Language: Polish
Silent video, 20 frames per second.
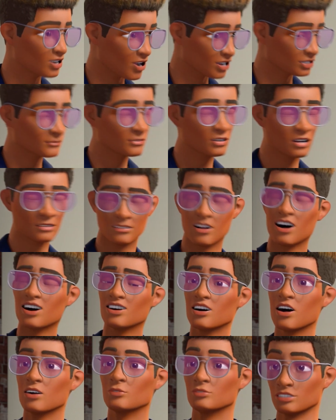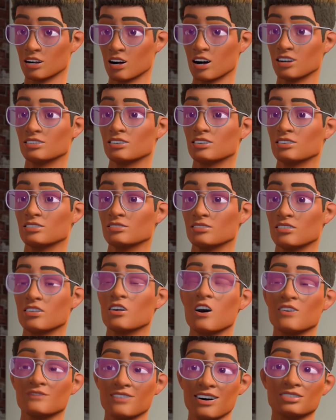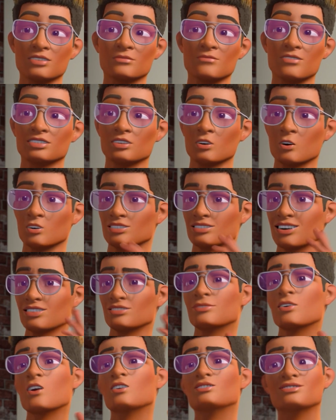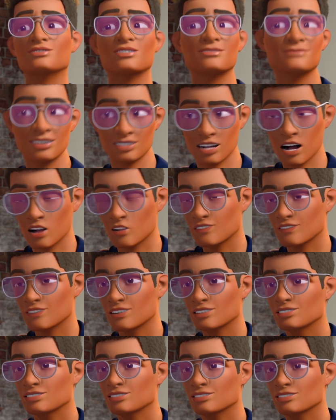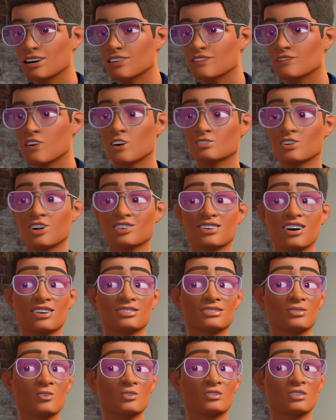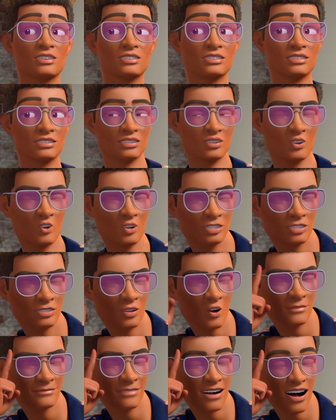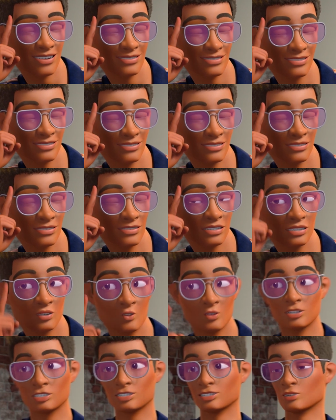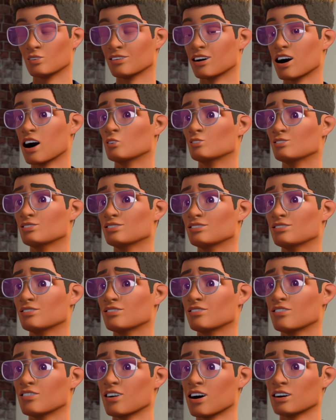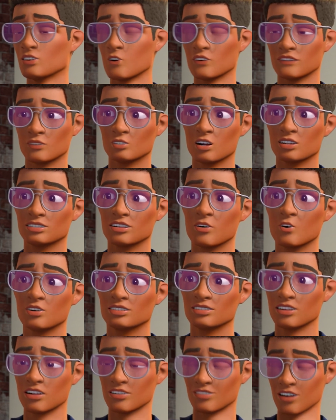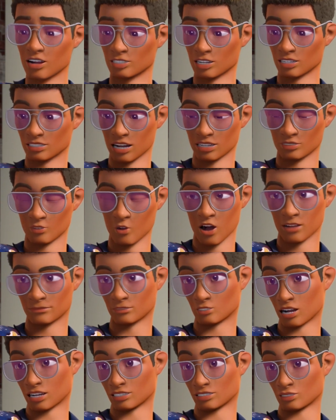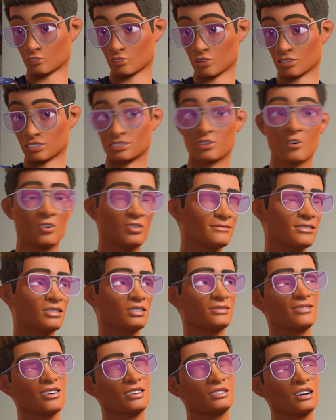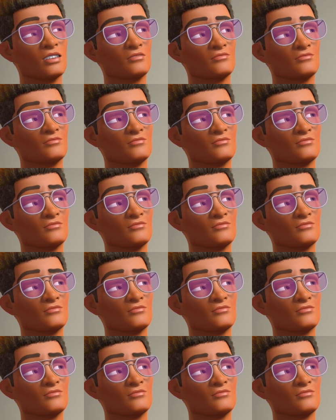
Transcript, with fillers: Moja abuela zawsze mówi, życie to zagadka, która czeka na rozwiązanie. Żeby znaleźć odpowiedzi, przeszukaj umysł, zajrzyj w serce i zajrzyj pod kanapę, bo może tam jest sztuczna szczęka albo zapiekanka.